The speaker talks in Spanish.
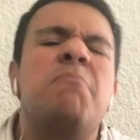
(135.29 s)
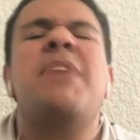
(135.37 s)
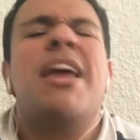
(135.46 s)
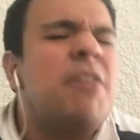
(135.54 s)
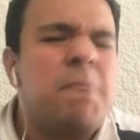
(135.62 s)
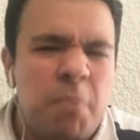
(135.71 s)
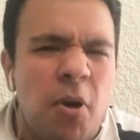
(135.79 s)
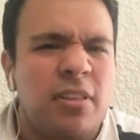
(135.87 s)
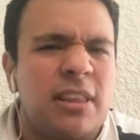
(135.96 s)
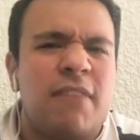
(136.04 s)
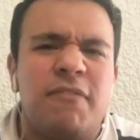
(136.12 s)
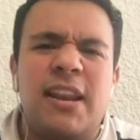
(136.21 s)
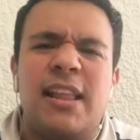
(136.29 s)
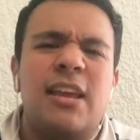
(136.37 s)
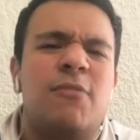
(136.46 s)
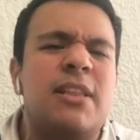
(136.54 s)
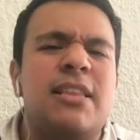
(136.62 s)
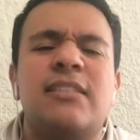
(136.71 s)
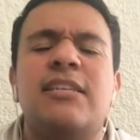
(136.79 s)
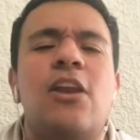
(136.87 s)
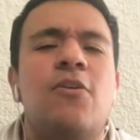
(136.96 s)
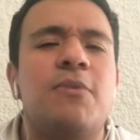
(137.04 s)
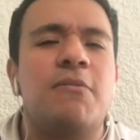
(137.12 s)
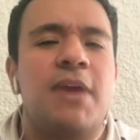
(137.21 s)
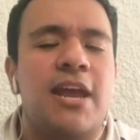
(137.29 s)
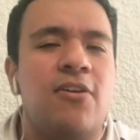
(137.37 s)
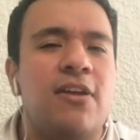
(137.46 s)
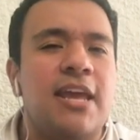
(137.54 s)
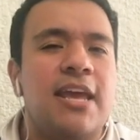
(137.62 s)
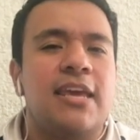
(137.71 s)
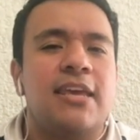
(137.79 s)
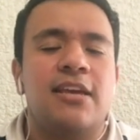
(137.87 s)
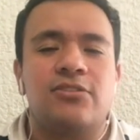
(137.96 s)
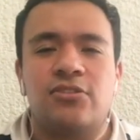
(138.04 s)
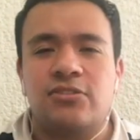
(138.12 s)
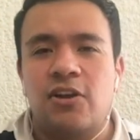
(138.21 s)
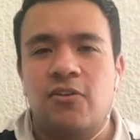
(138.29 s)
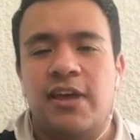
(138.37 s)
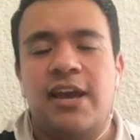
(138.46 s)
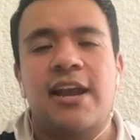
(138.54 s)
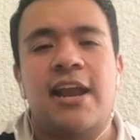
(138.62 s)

ya no importa, a final de cuentas ya lo vivieron y eso se lo dejan